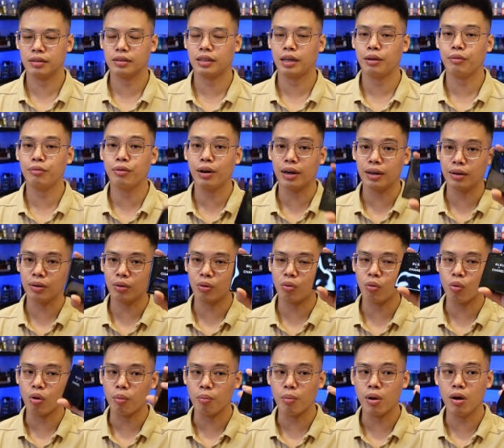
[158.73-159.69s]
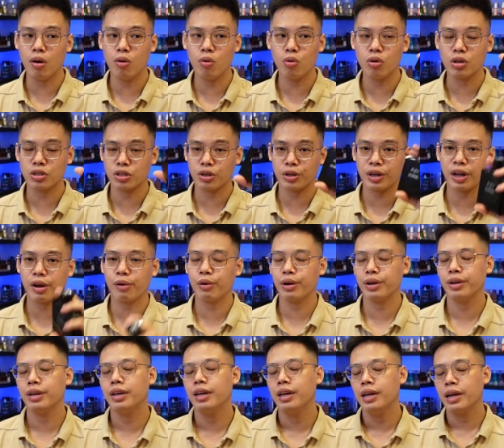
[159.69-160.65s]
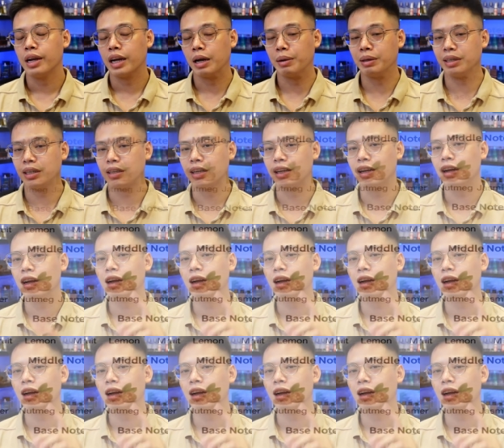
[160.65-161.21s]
thành phần của Blue de Chanel ấy các bạn sẽ thấy